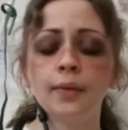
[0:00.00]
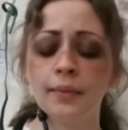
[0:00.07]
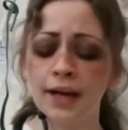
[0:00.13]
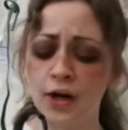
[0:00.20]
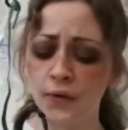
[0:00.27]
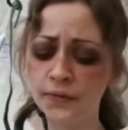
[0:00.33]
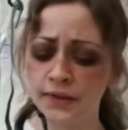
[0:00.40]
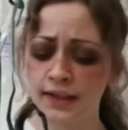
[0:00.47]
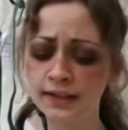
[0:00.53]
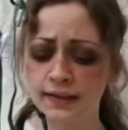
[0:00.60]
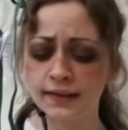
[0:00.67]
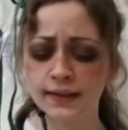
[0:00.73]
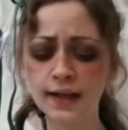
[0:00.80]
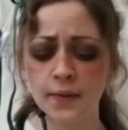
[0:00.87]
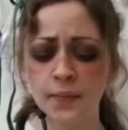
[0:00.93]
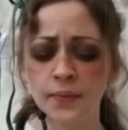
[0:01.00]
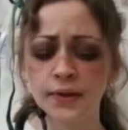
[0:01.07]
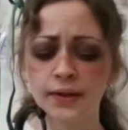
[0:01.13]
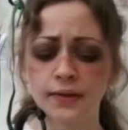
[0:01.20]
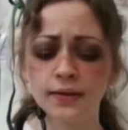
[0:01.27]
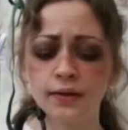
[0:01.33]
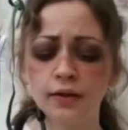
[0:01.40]
Im Lauf der
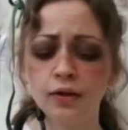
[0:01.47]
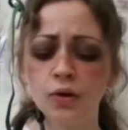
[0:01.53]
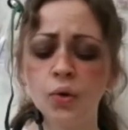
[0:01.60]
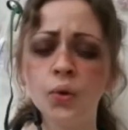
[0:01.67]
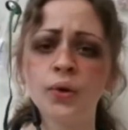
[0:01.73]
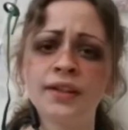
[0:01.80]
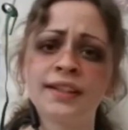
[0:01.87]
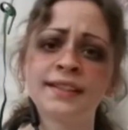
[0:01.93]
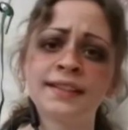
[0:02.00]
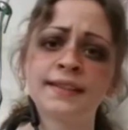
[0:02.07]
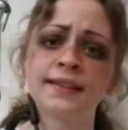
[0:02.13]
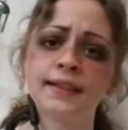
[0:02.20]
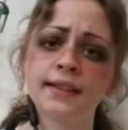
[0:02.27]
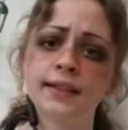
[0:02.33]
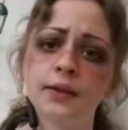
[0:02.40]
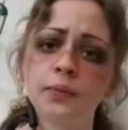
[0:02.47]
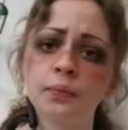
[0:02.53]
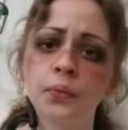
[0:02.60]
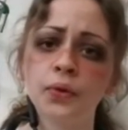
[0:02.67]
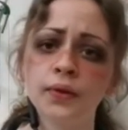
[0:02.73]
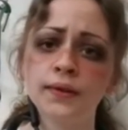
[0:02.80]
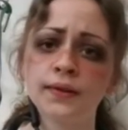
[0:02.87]
Dezember loderte sie in
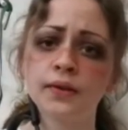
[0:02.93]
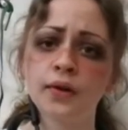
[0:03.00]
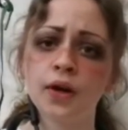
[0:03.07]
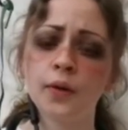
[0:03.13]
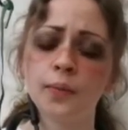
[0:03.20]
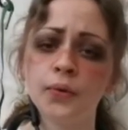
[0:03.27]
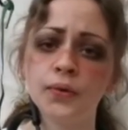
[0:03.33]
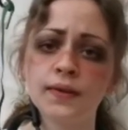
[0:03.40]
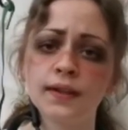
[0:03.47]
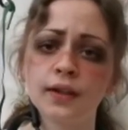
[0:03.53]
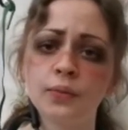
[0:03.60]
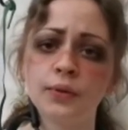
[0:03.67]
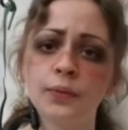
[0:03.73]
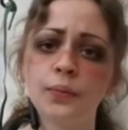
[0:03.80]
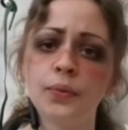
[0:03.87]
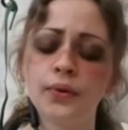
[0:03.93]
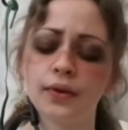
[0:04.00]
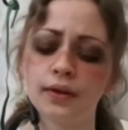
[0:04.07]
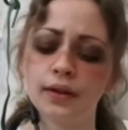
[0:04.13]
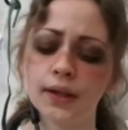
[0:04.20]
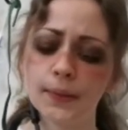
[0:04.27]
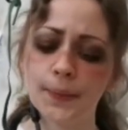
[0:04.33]
den Brustkörben unserer
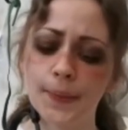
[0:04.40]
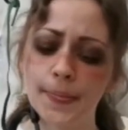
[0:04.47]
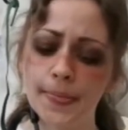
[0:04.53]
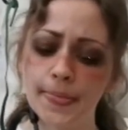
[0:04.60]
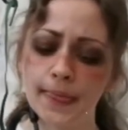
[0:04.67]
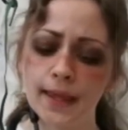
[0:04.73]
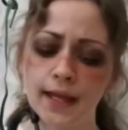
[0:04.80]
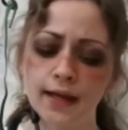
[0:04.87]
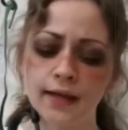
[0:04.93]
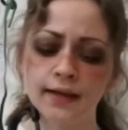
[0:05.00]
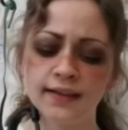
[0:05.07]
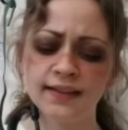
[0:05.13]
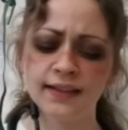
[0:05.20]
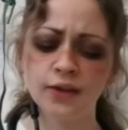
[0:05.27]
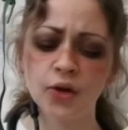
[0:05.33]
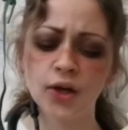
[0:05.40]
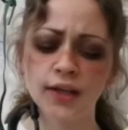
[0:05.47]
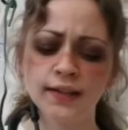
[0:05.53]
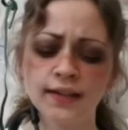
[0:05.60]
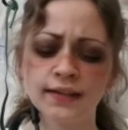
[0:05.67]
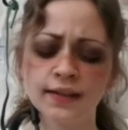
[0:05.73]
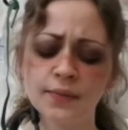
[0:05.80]
Mitbürger. Sie
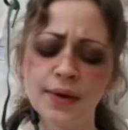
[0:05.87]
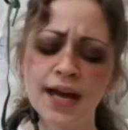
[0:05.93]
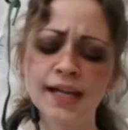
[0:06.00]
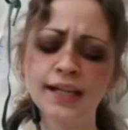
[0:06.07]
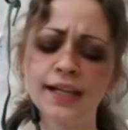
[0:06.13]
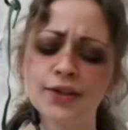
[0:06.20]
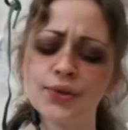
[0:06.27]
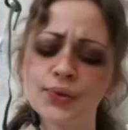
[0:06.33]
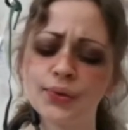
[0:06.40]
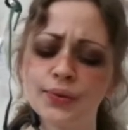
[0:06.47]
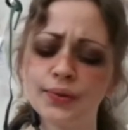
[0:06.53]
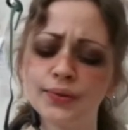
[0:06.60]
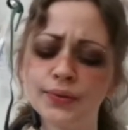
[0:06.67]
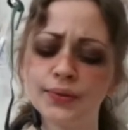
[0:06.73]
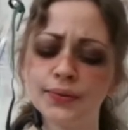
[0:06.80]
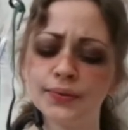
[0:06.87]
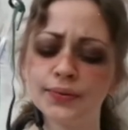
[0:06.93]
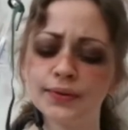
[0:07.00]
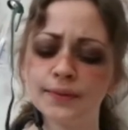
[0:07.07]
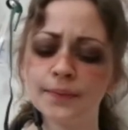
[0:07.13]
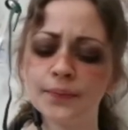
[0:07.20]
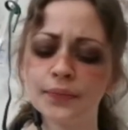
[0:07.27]
leuchtete im Einäscherungsofen.
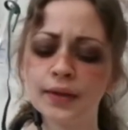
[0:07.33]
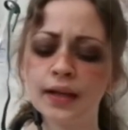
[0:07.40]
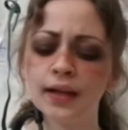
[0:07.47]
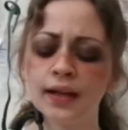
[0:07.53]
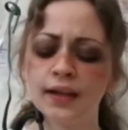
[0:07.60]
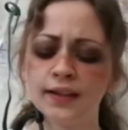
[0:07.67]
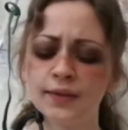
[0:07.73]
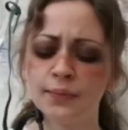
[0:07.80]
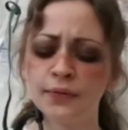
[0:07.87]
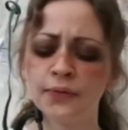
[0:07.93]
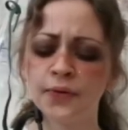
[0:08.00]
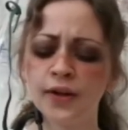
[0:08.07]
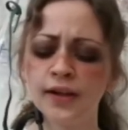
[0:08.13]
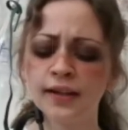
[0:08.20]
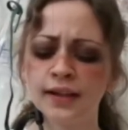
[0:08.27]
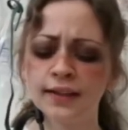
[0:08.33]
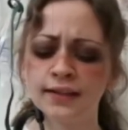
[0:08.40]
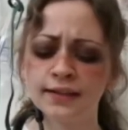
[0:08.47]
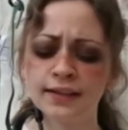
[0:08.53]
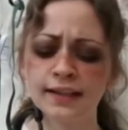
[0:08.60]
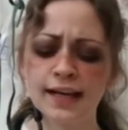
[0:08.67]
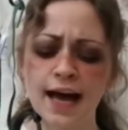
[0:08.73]
Sie
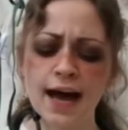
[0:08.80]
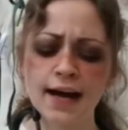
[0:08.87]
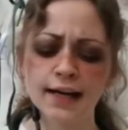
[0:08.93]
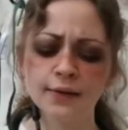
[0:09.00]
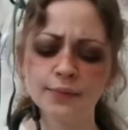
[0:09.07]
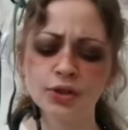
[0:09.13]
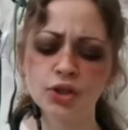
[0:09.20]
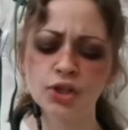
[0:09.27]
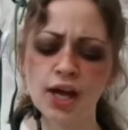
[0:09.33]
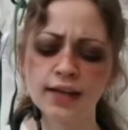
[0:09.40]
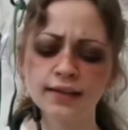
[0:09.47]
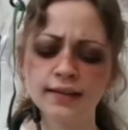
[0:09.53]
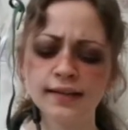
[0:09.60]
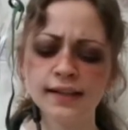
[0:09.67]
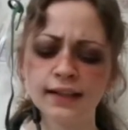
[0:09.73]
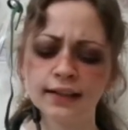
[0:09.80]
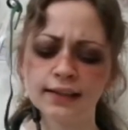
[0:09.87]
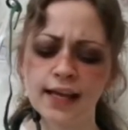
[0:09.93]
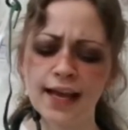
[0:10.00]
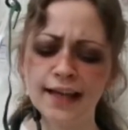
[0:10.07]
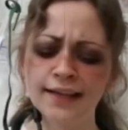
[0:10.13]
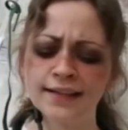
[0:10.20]
bevölkerte die Lager mit Schatten,
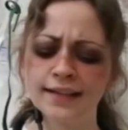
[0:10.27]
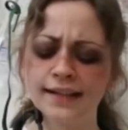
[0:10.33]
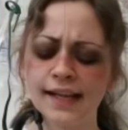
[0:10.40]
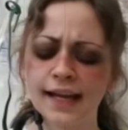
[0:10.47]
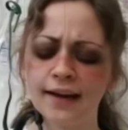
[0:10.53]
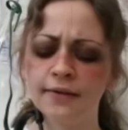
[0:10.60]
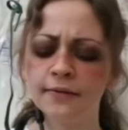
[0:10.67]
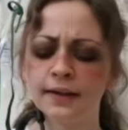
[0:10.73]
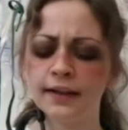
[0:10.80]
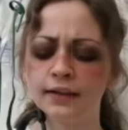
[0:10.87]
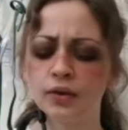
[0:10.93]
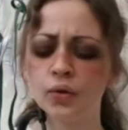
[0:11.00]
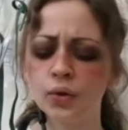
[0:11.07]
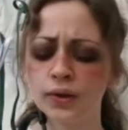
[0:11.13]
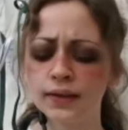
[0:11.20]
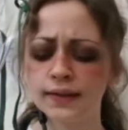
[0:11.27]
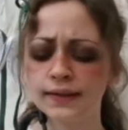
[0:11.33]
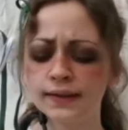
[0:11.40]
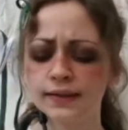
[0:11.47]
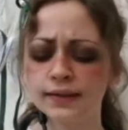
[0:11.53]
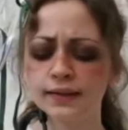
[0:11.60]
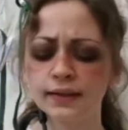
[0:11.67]
deren Hände leer waren. Kurz,
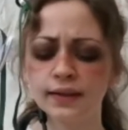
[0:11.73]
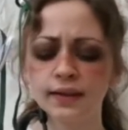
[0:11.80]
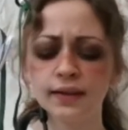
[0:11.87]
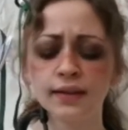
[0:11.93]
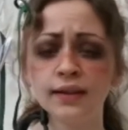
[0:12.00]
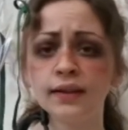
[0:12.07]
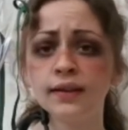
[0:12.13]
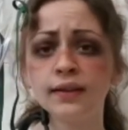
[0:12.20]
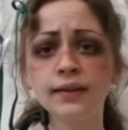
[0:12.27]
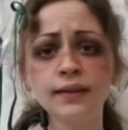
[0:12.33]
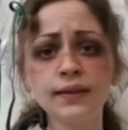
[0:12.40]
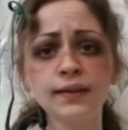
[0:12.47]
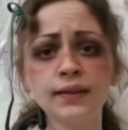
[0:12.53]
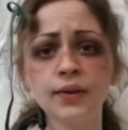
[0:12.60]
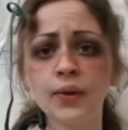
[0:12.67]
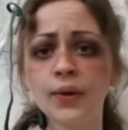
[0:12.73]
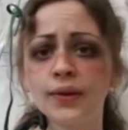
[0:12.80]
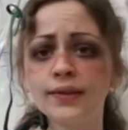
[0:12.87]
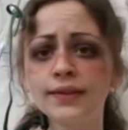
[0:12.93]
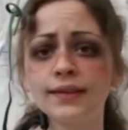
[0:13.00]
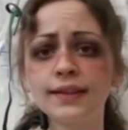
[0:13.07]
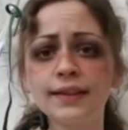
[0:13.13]
sie
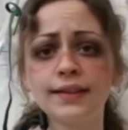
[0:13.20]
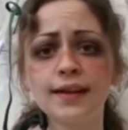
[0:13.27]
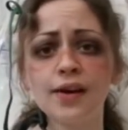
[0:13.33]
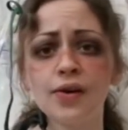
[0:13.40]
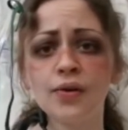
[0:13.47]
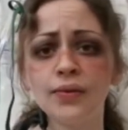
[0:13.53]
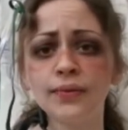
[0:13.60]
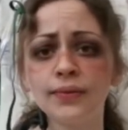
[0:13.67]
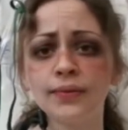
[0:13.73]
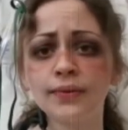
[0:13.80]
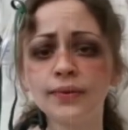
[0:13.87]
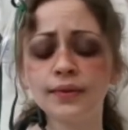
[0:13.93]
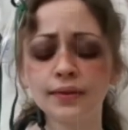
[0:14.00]
hörte nicht auf.